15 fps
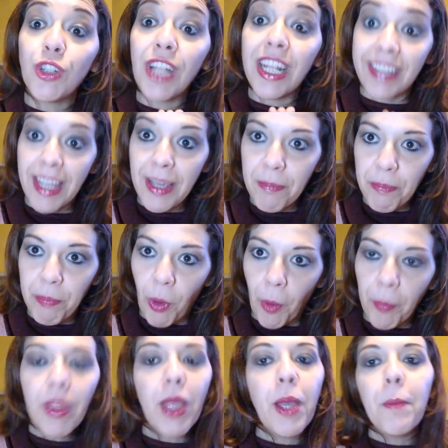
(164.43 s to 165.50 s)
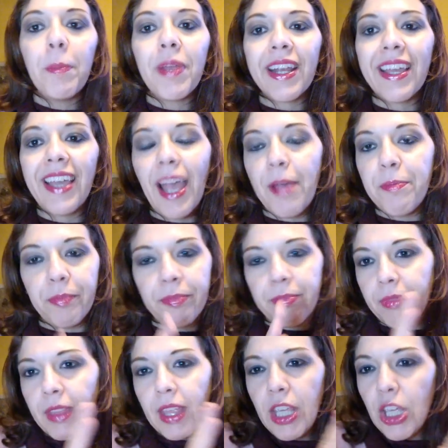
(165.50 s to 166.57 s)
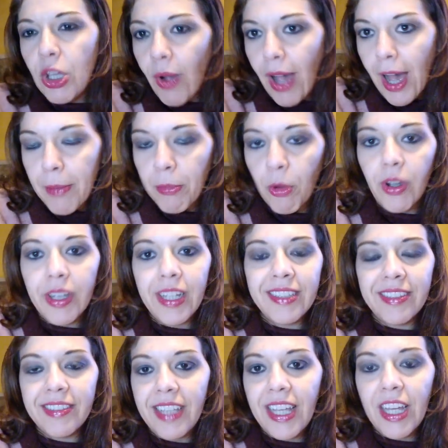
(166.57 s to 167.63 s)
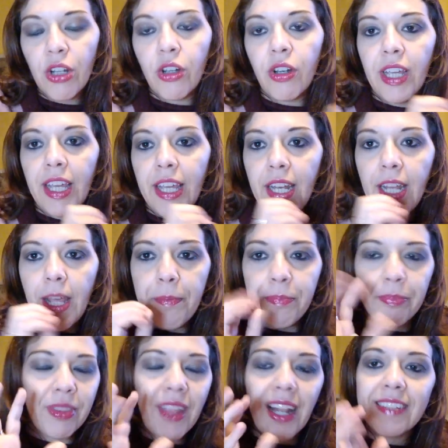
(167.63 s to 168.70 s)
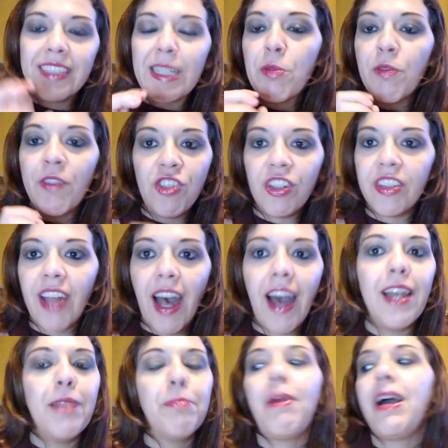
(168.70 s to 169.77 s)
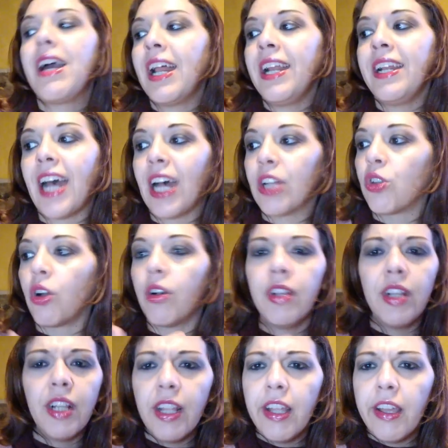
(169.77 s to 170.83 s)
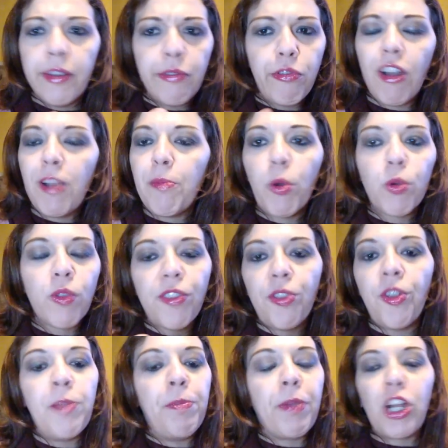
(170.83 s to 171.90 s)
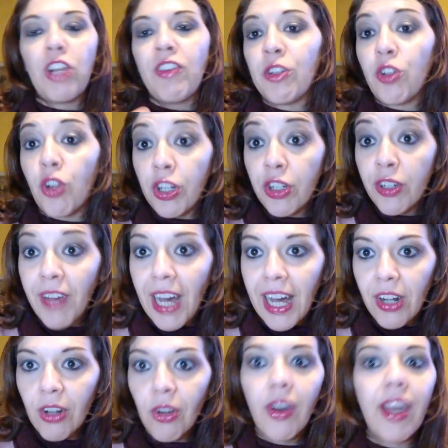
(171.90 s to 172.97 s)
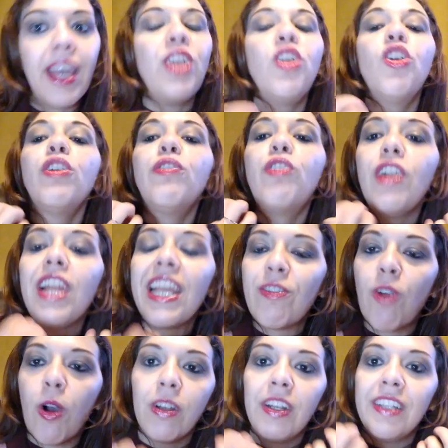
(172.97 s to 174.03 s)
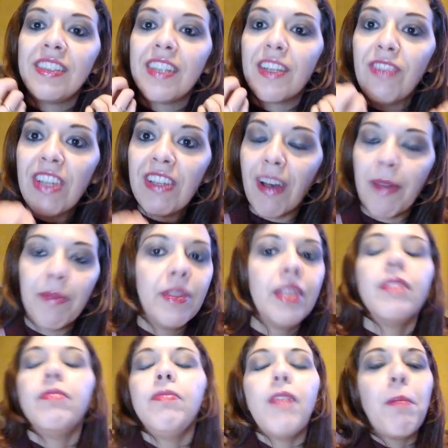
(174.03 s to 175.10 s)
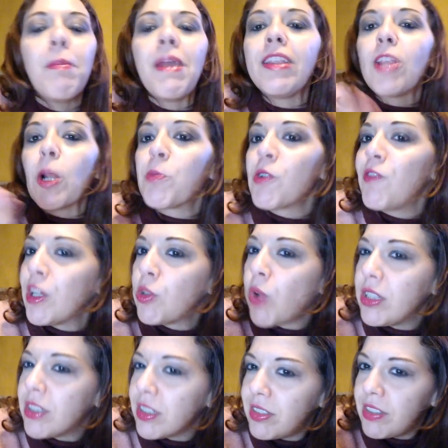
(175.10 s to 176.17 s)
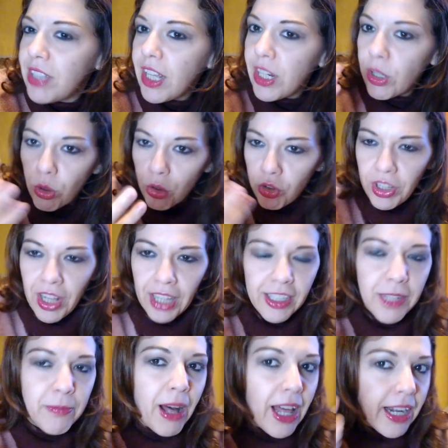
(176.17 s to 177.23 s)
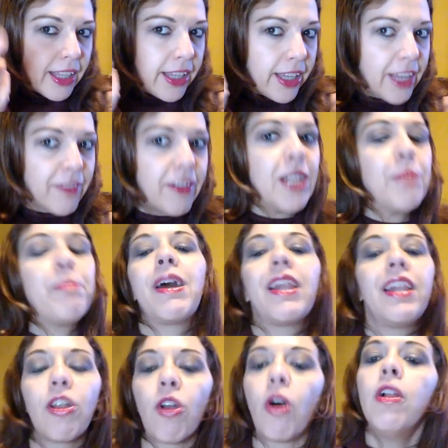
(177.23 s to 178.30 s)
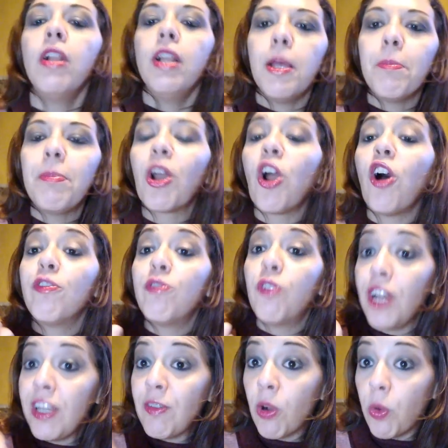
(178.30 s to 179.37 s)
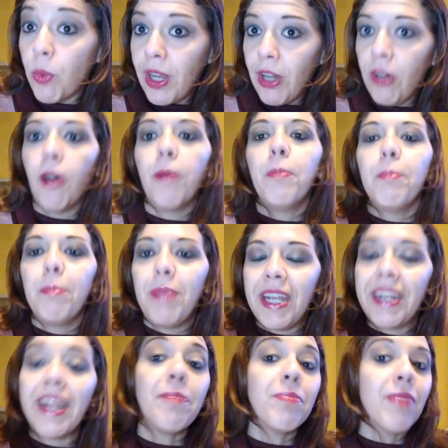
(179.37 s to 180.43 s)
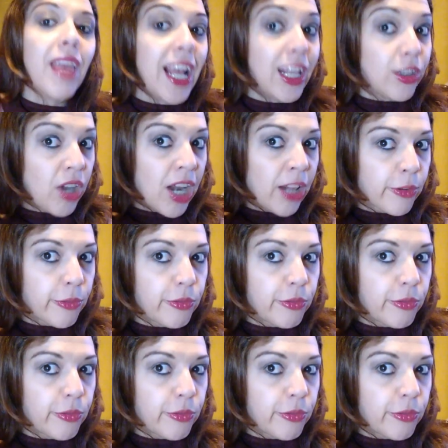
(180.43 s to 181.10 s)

da tempo, perché io amo il siero de, ehm, della sebo vegetale, ma era andato fuori produzione perché dovevano rinnovarlo e io lo volevo, ne serviva nel mentre ho provato altri sieri così di altri marchi e ve ne parlerò, però volevo quello. Bene, è tornato